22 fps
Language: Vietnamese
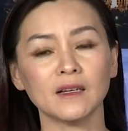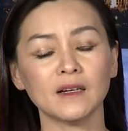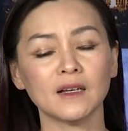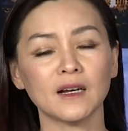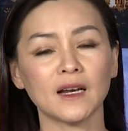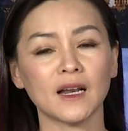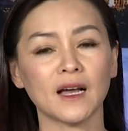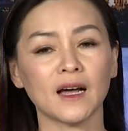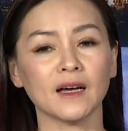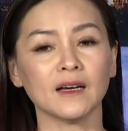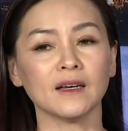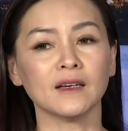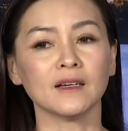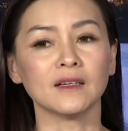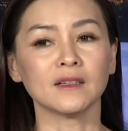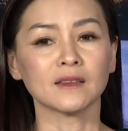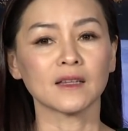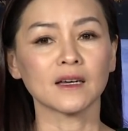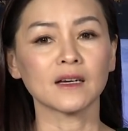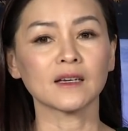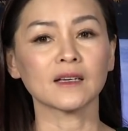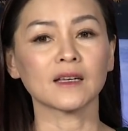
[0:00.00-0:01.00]
đó là
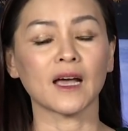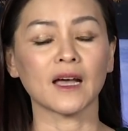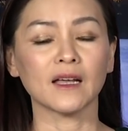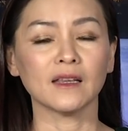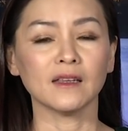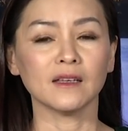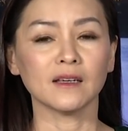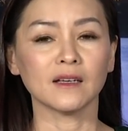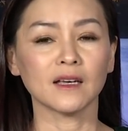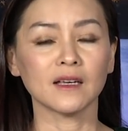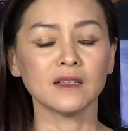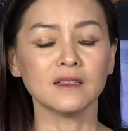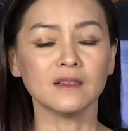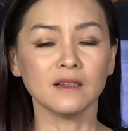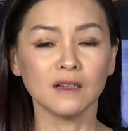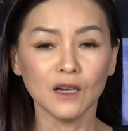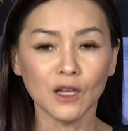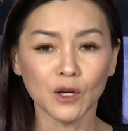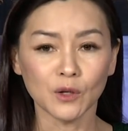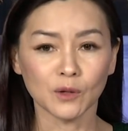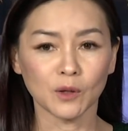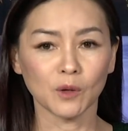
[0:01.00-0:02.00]
tất cả những cái dữ
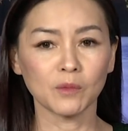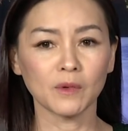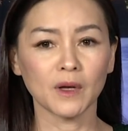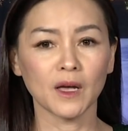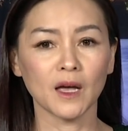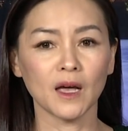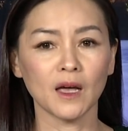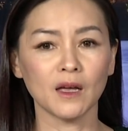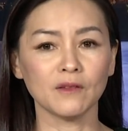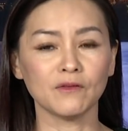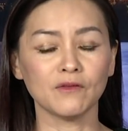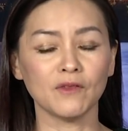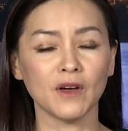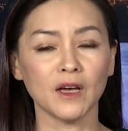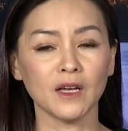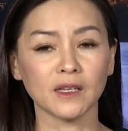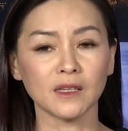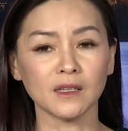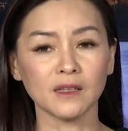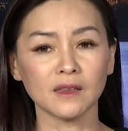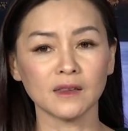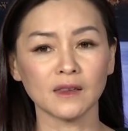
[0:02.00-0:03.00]
liệu thống kê về
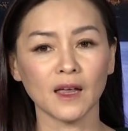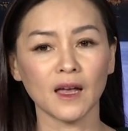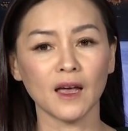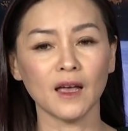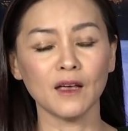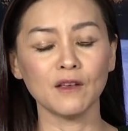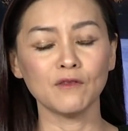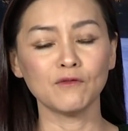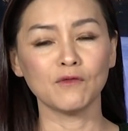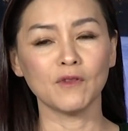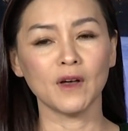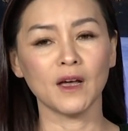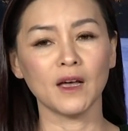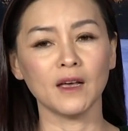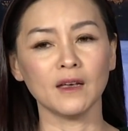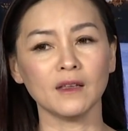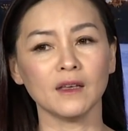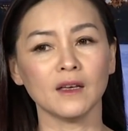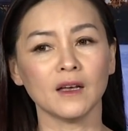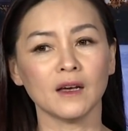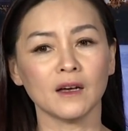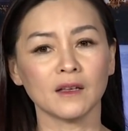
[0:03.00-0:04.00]
kinh tế
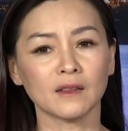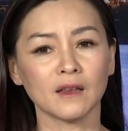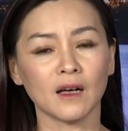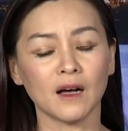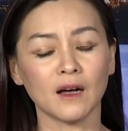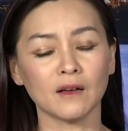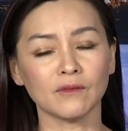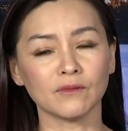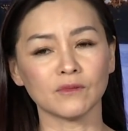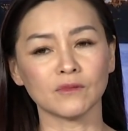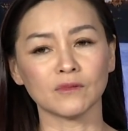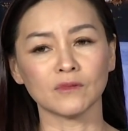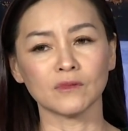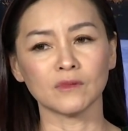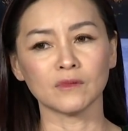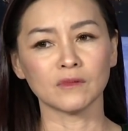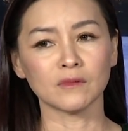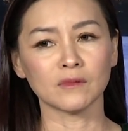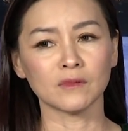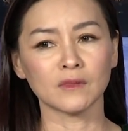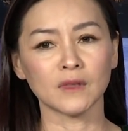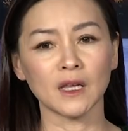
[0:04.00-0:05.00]
về à,
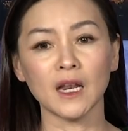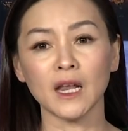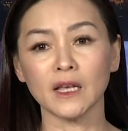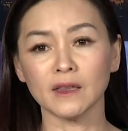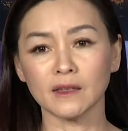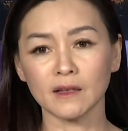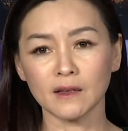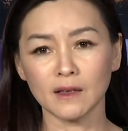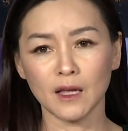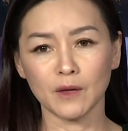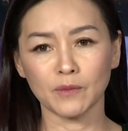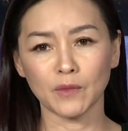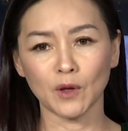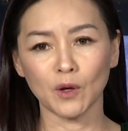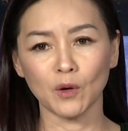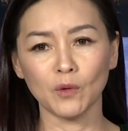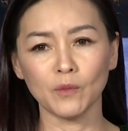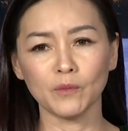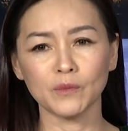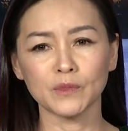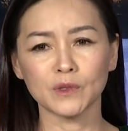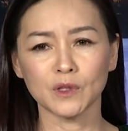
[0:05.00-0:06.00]
tỷ lệ thất nghiệp tại
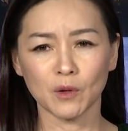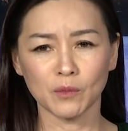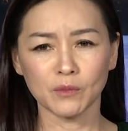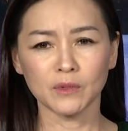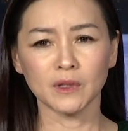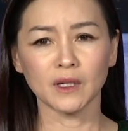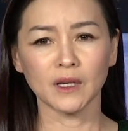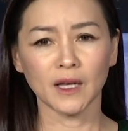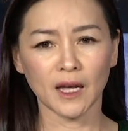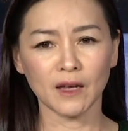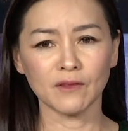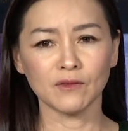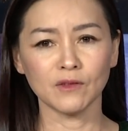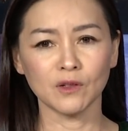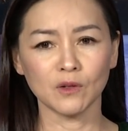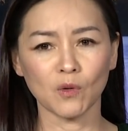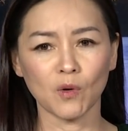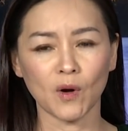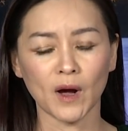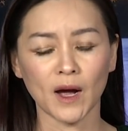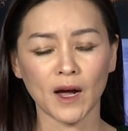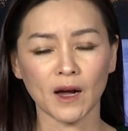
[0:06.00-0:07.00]
úc trong những ngày vừa
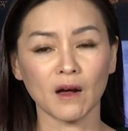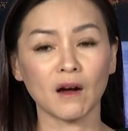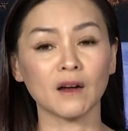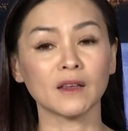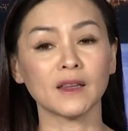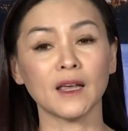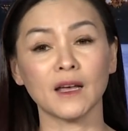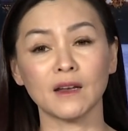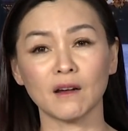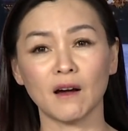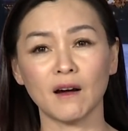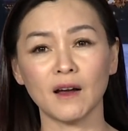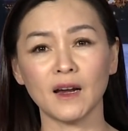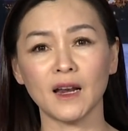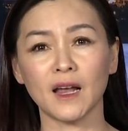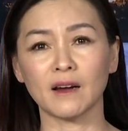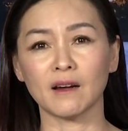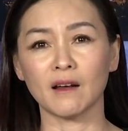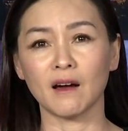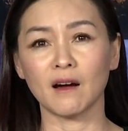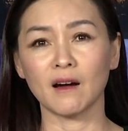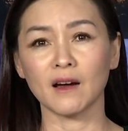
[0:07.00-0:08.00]
qua có thể nói
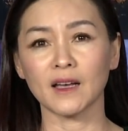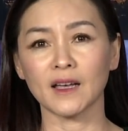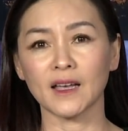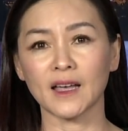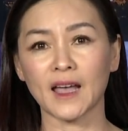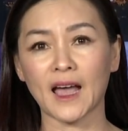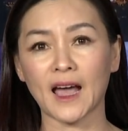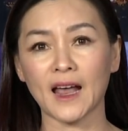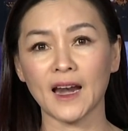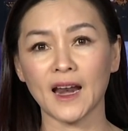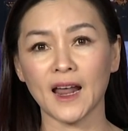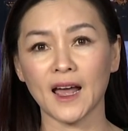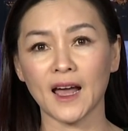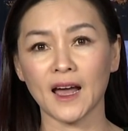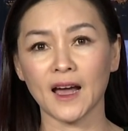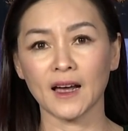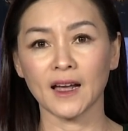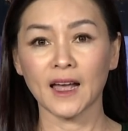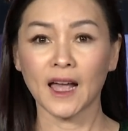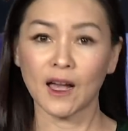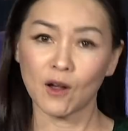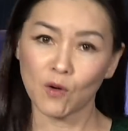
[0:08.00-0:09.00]
là nó khá là
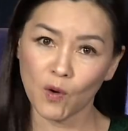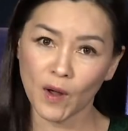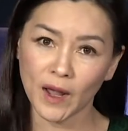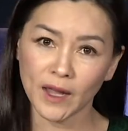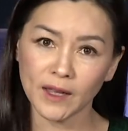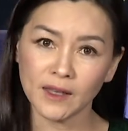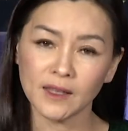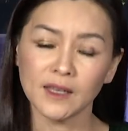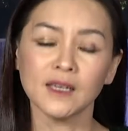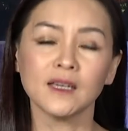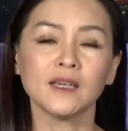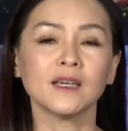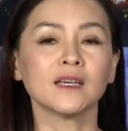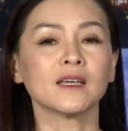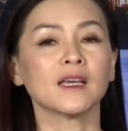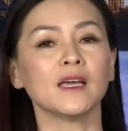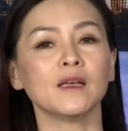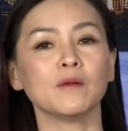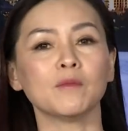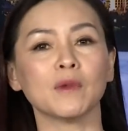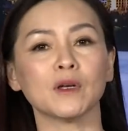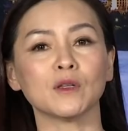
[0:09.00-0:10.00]
khả quan
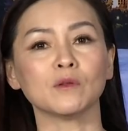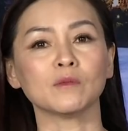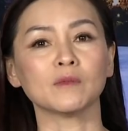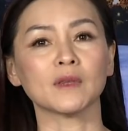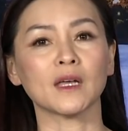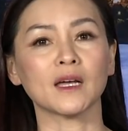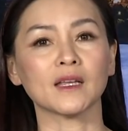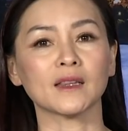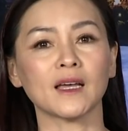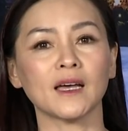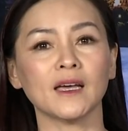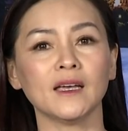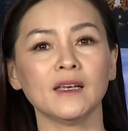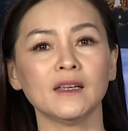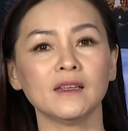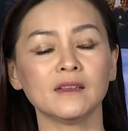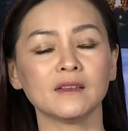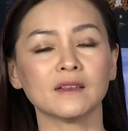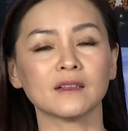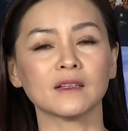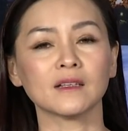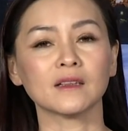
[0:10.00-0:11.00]
khi mà chúng ta thấy
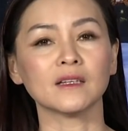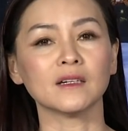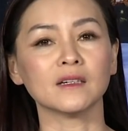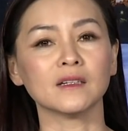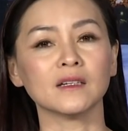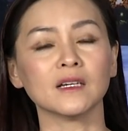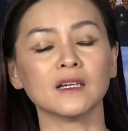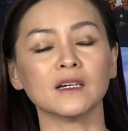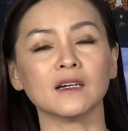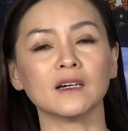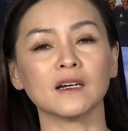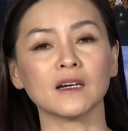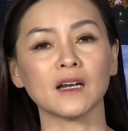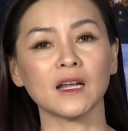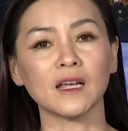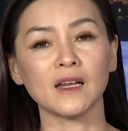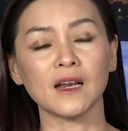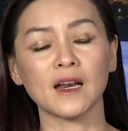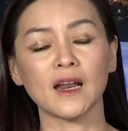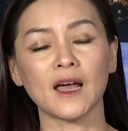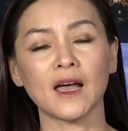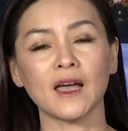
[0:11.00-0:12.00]
cái tình hình
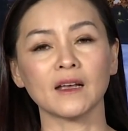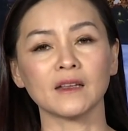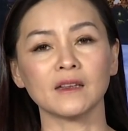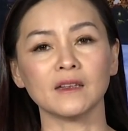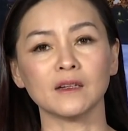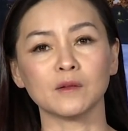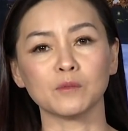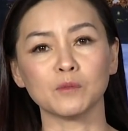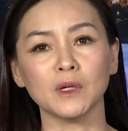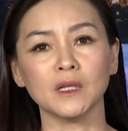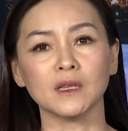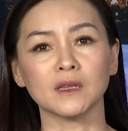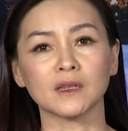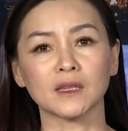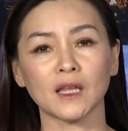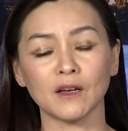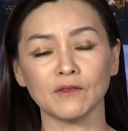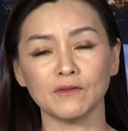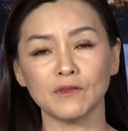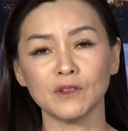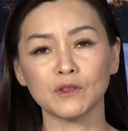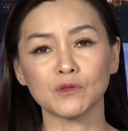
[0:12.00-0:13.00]
lây lan dịch bệnh
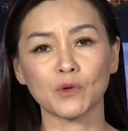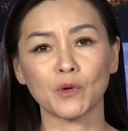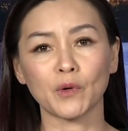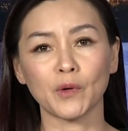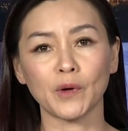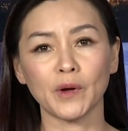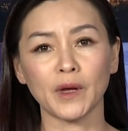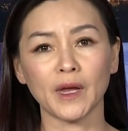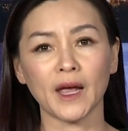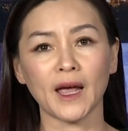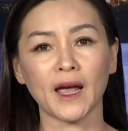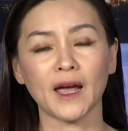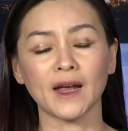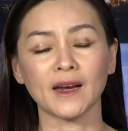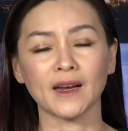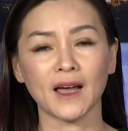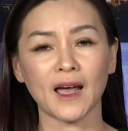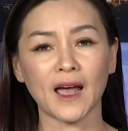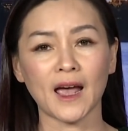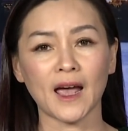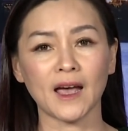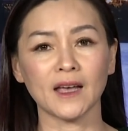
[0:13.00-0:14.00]
tại Victoria
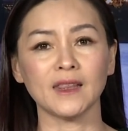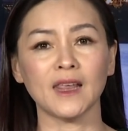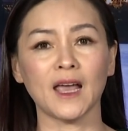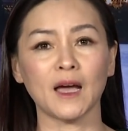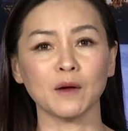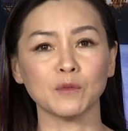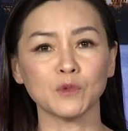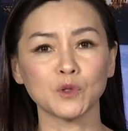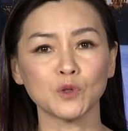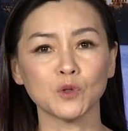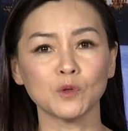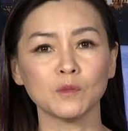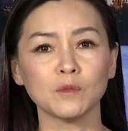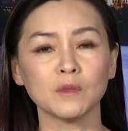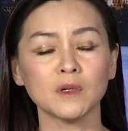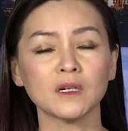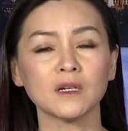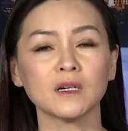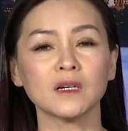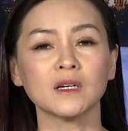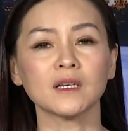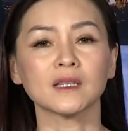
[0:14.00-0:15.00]
đã hạ giảm xuống mức
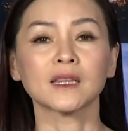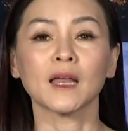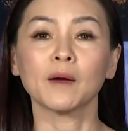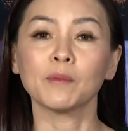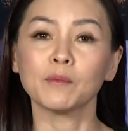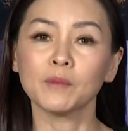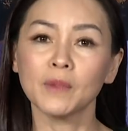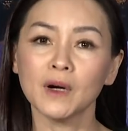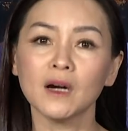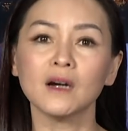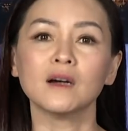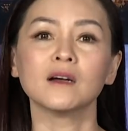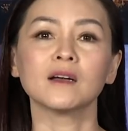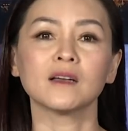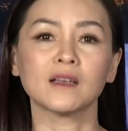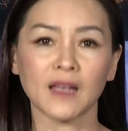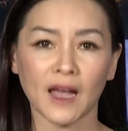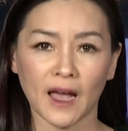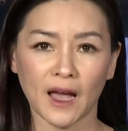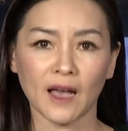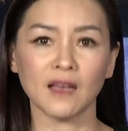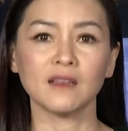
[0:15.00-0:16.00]
thấp hơn
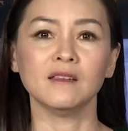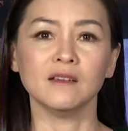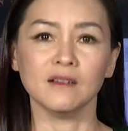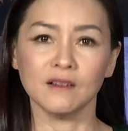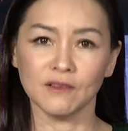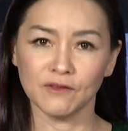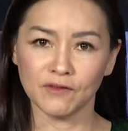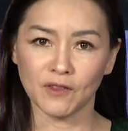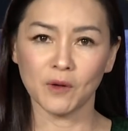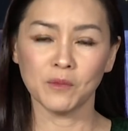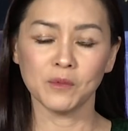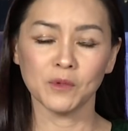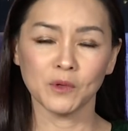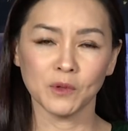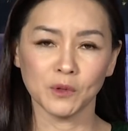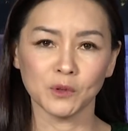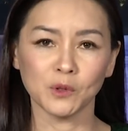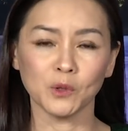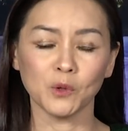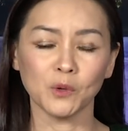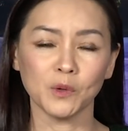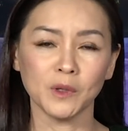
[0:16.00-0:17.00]
cả dự phóng
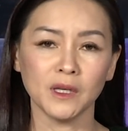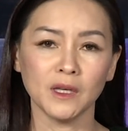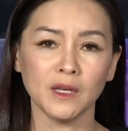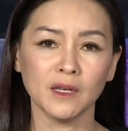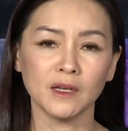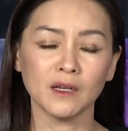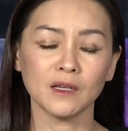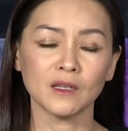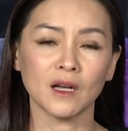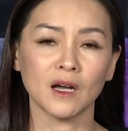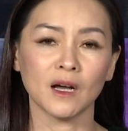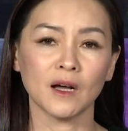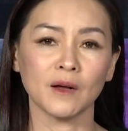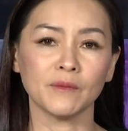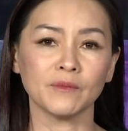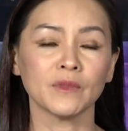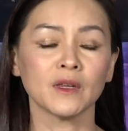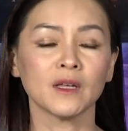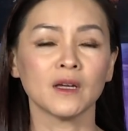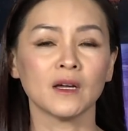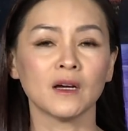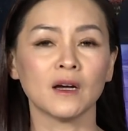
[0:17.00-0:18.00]
của thủ hiến à,
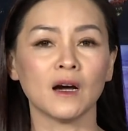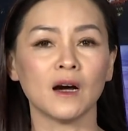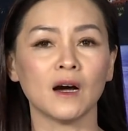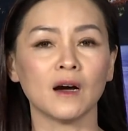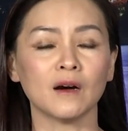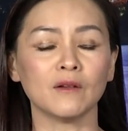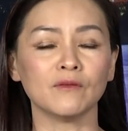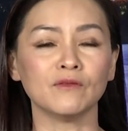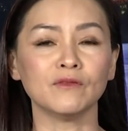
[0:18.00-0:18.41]
à,